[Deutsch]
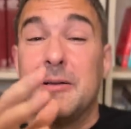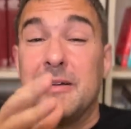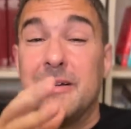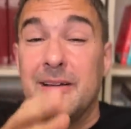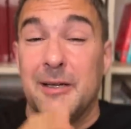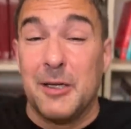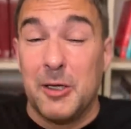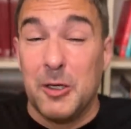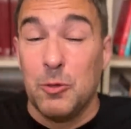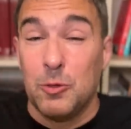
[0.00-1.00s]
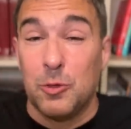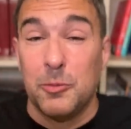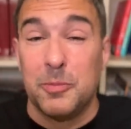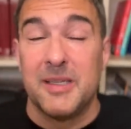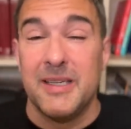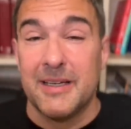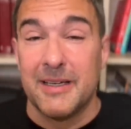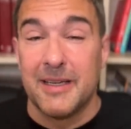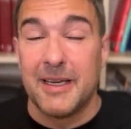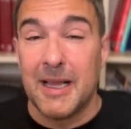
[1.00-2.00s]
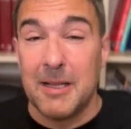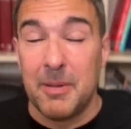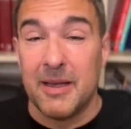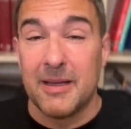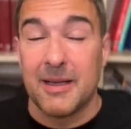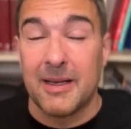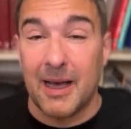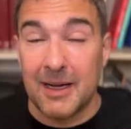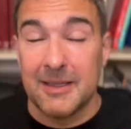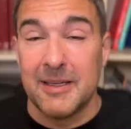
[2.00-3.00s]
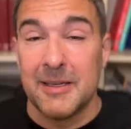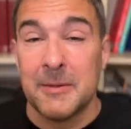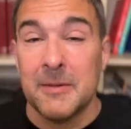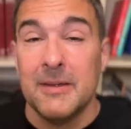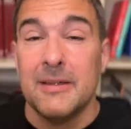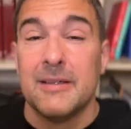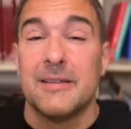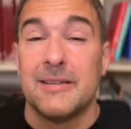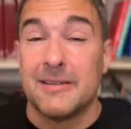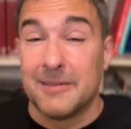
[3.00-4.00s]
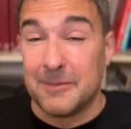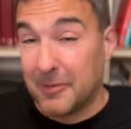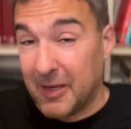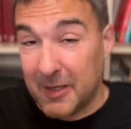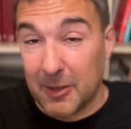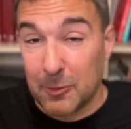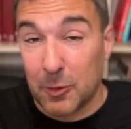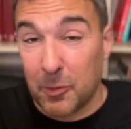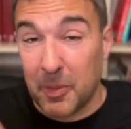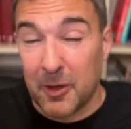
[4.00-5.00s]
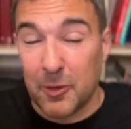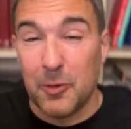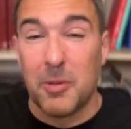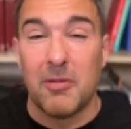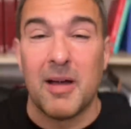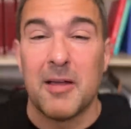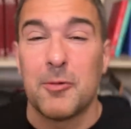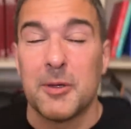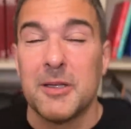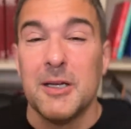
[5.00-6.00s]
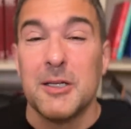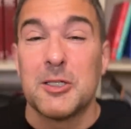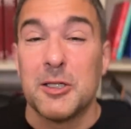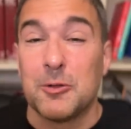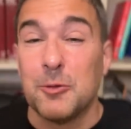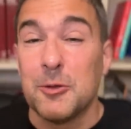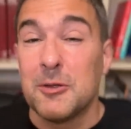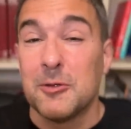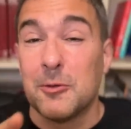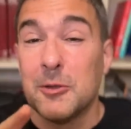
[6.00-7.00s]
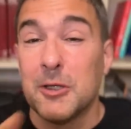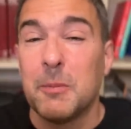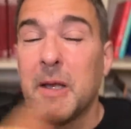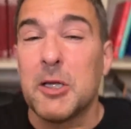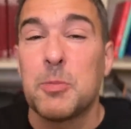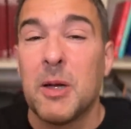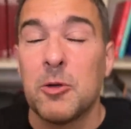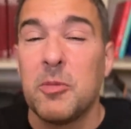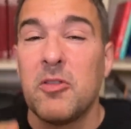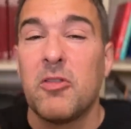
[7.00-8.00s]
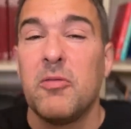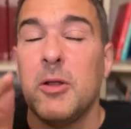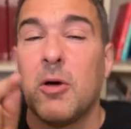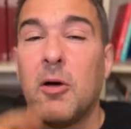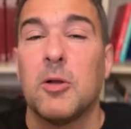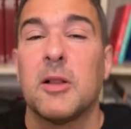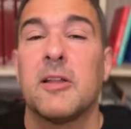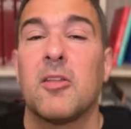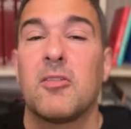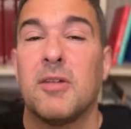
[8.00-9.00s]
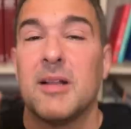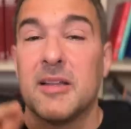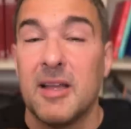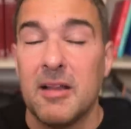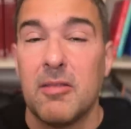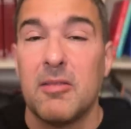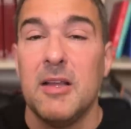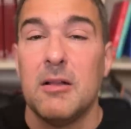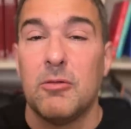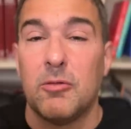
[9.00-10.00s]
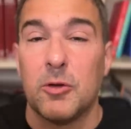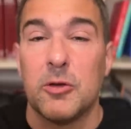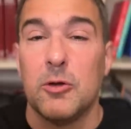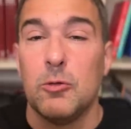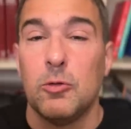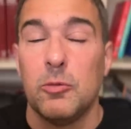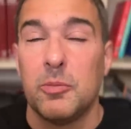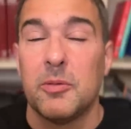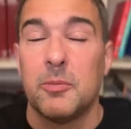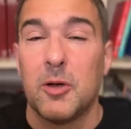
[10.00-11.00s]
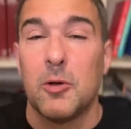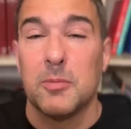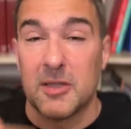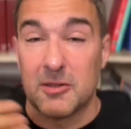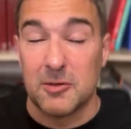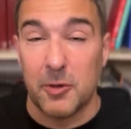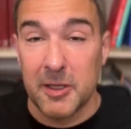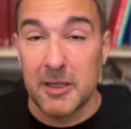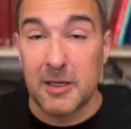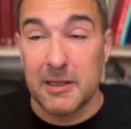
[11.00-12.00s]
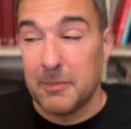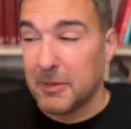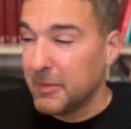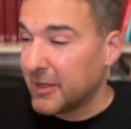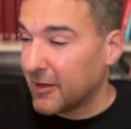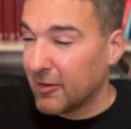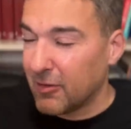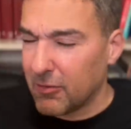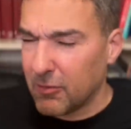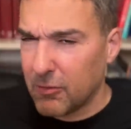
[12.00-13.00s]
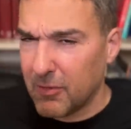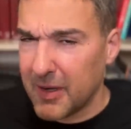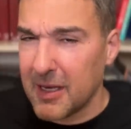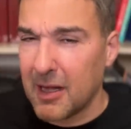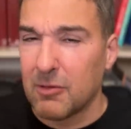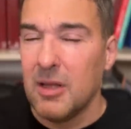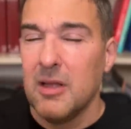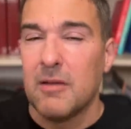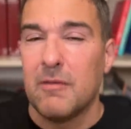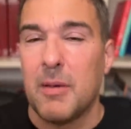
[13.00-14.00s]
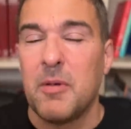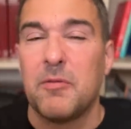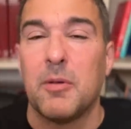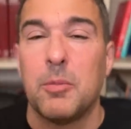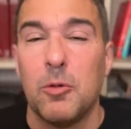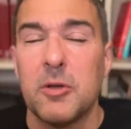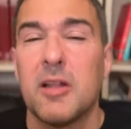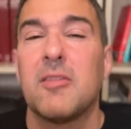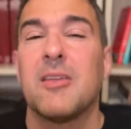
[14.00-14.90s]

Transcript: äh, YouTube die gelbe Karte. Äh, es geht ja nur noch per Überweisungen, steht unten. Und ich bin gespannt, ob dieses Video auch gleich das Qualitätssiegel von YouTube bekommt. Das neue, nachdem man mir nach zwei Jahren Werbeverbot jetzt